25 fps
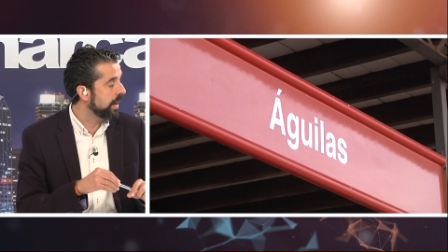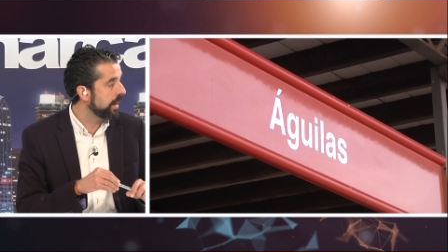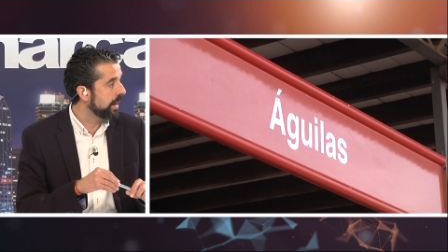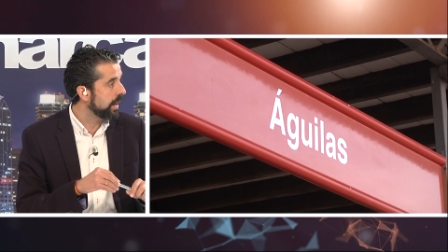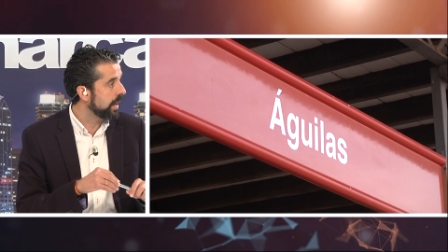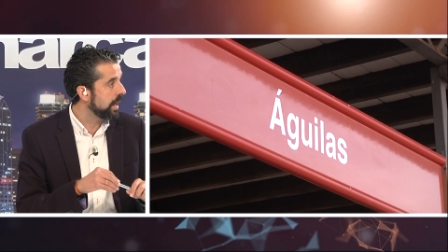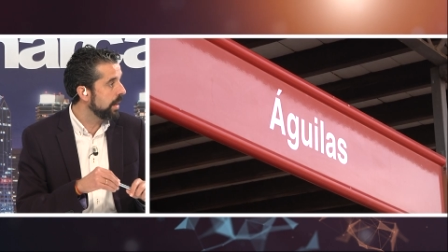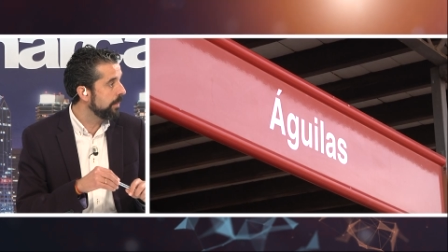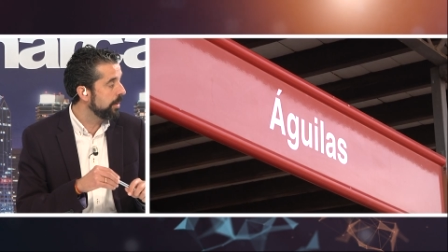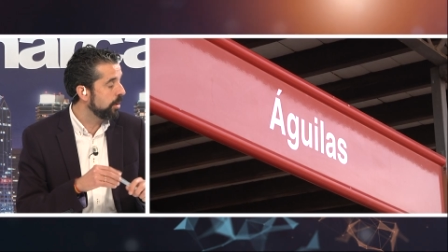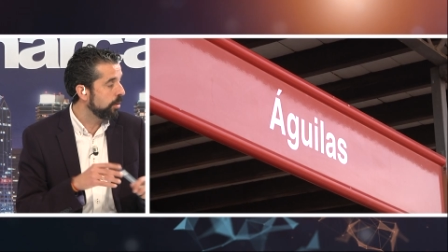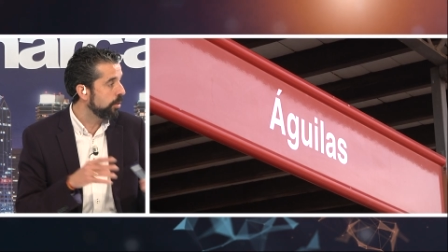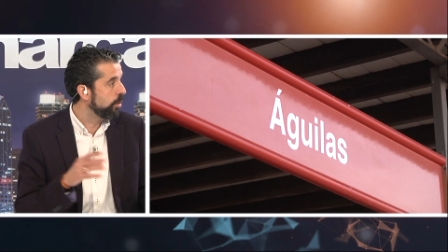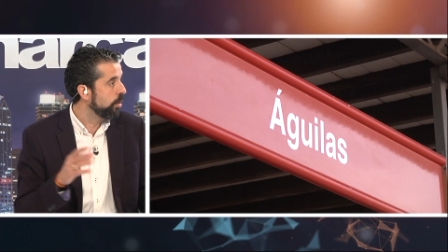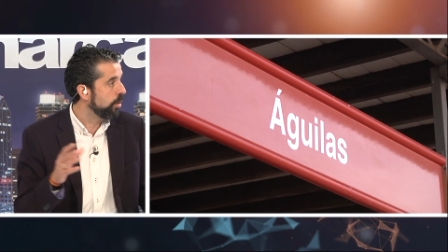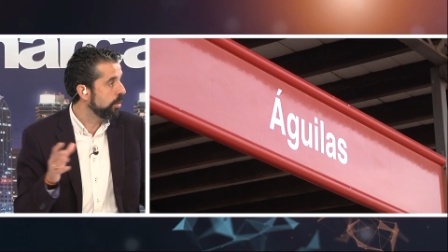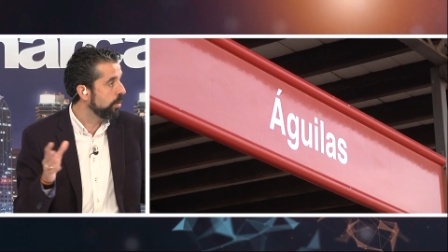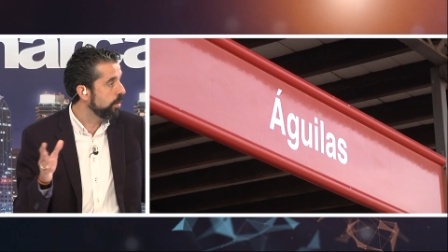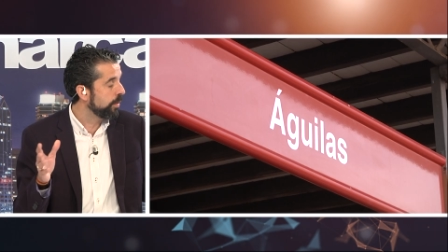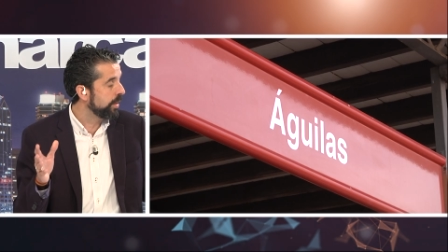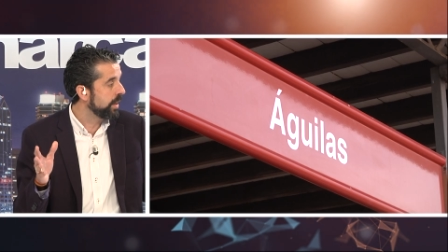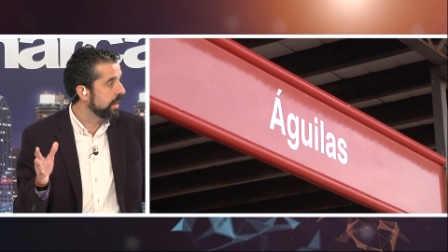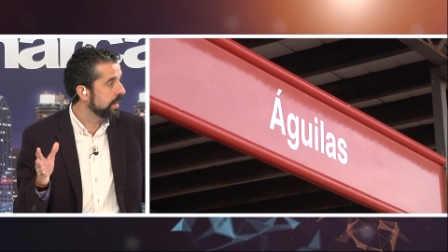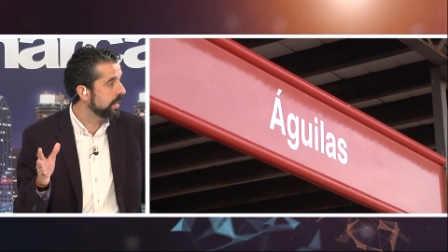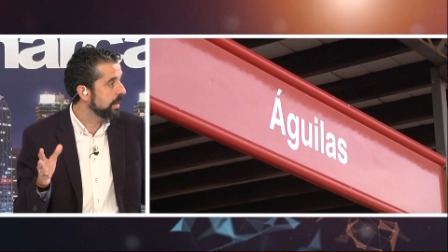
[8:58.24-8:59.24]
reclame o no,
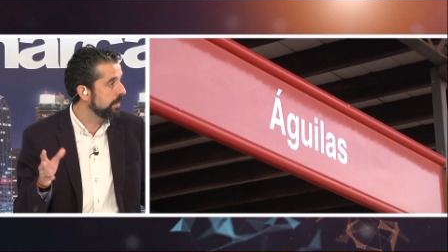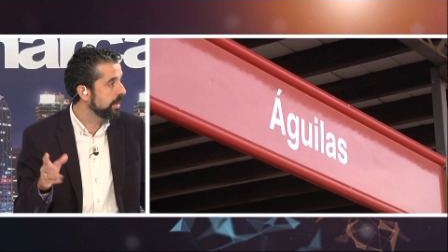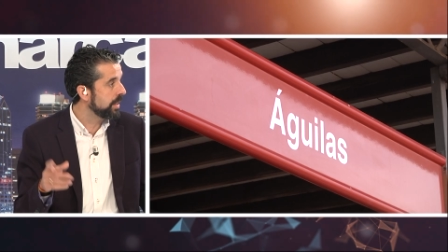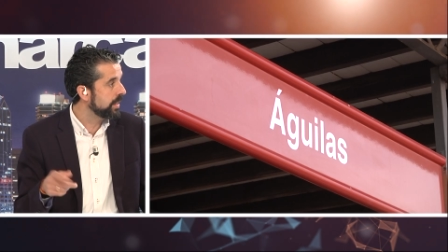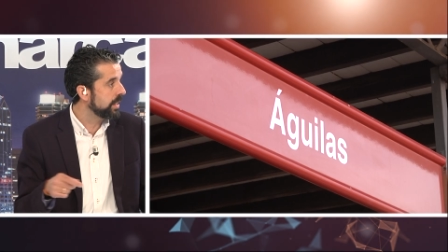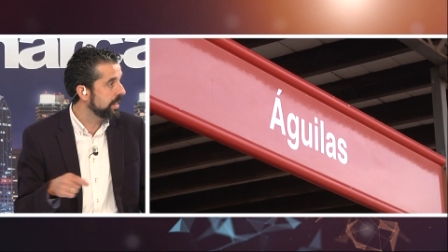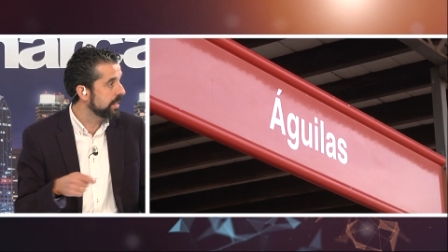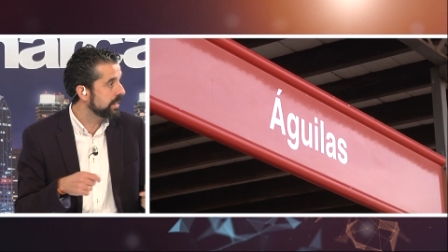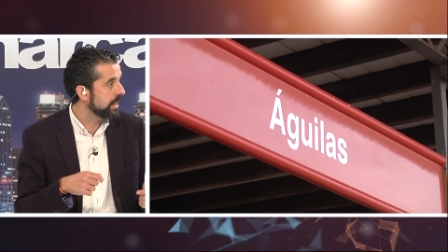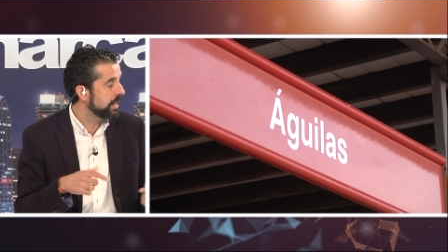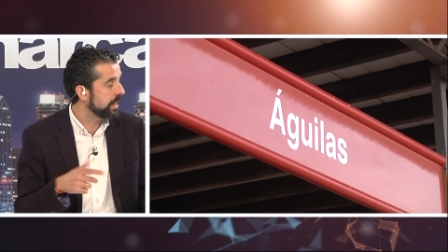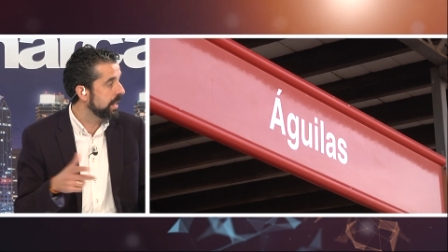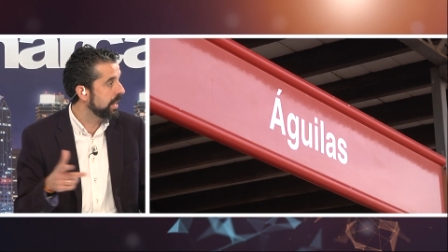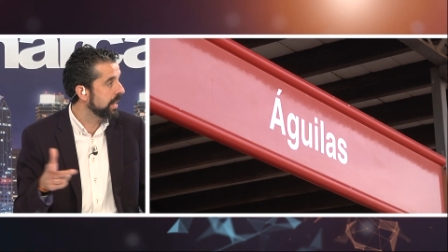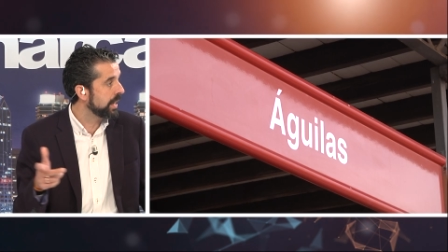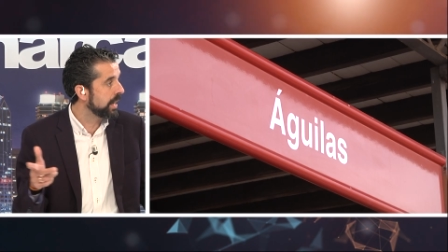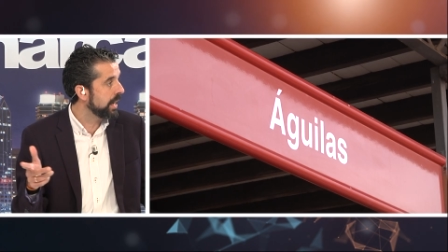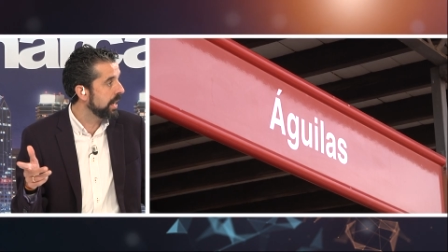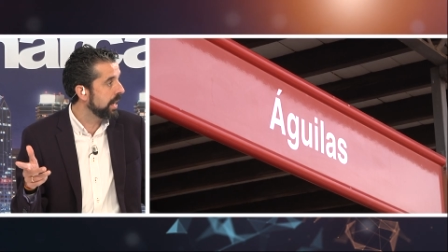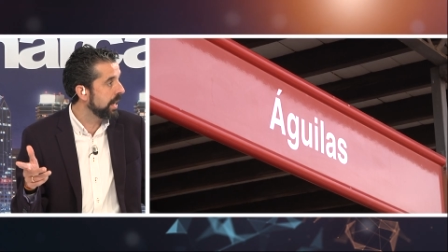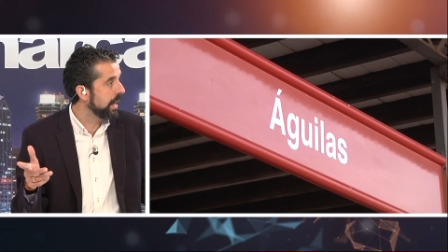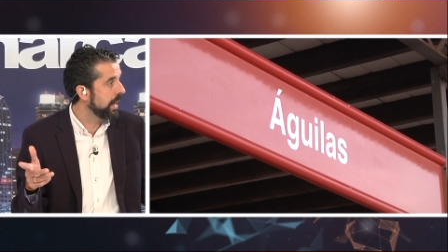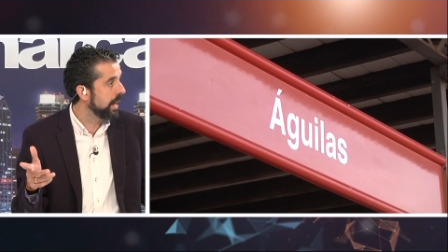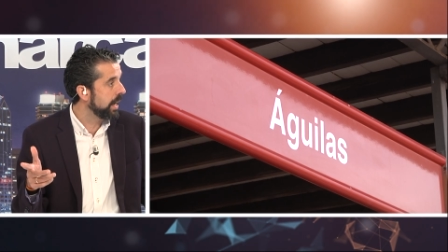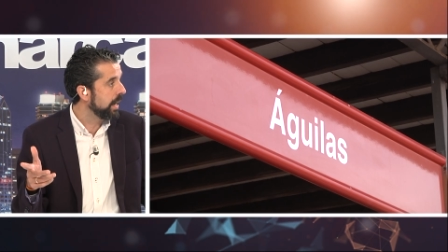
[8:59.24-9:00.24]
o directamente se tienen
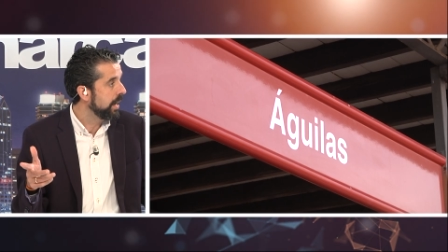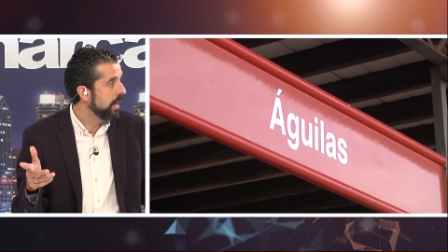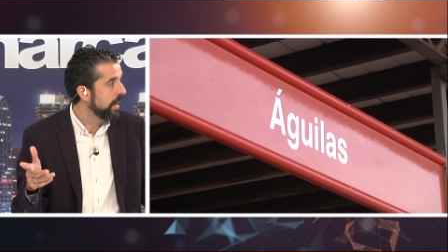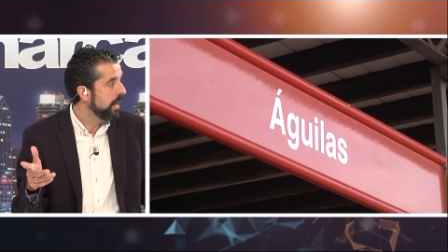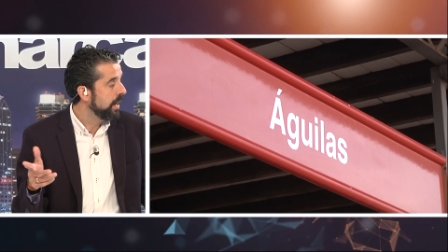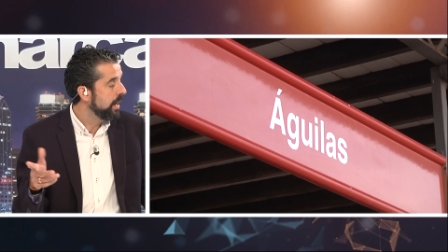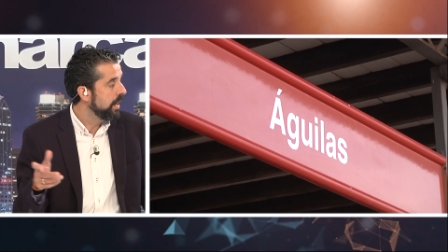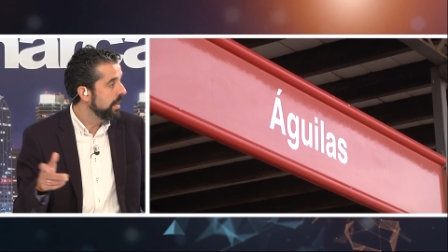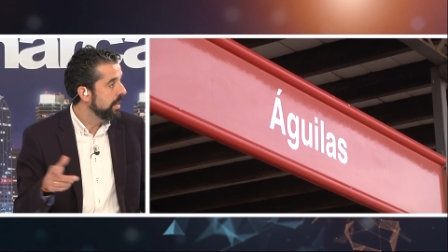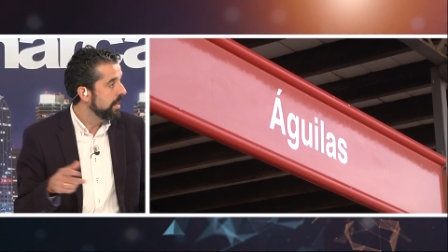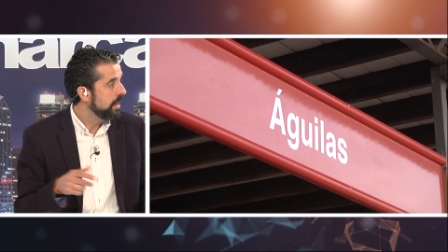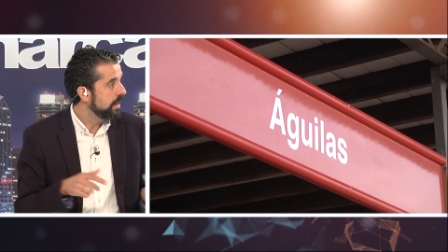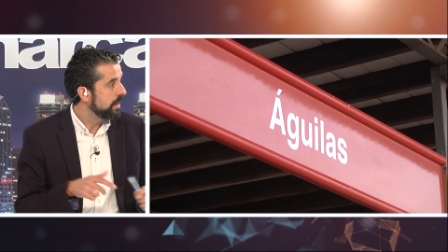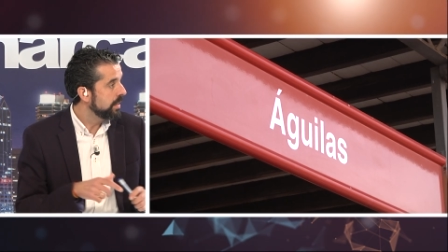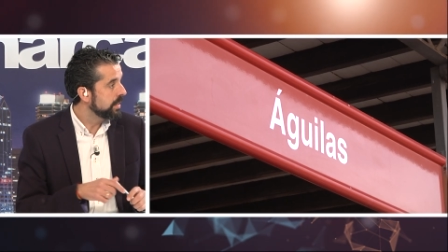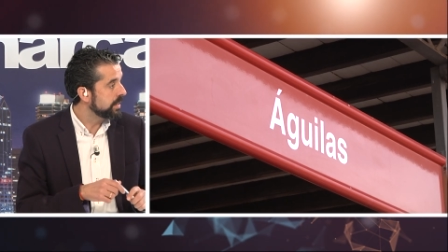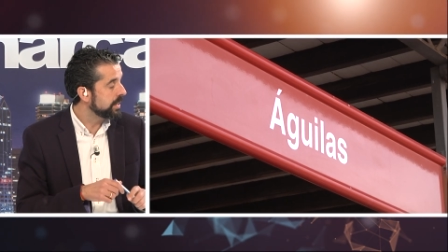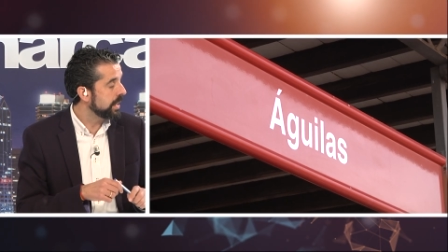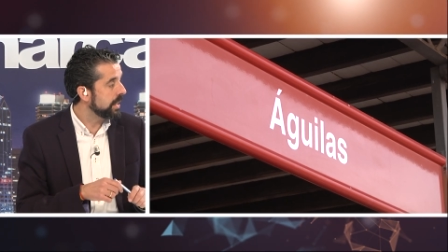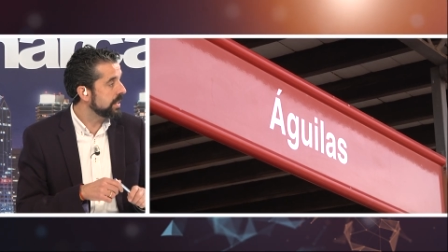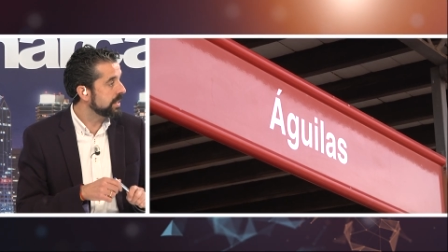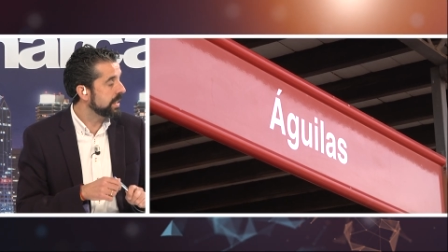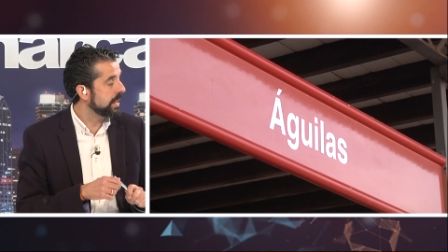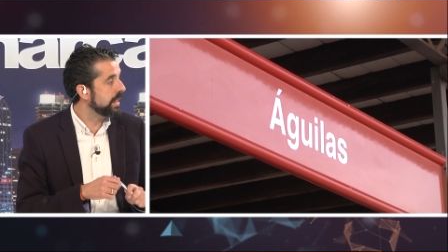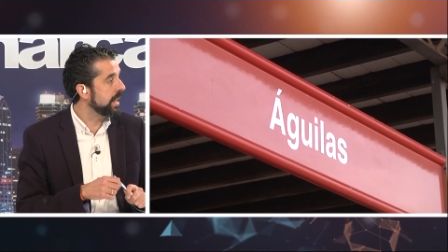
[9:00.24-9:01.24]
que se,
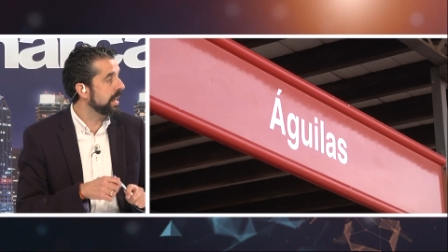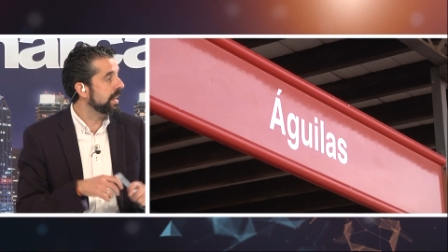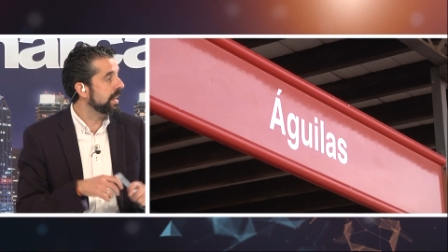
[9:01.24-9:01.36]
tienen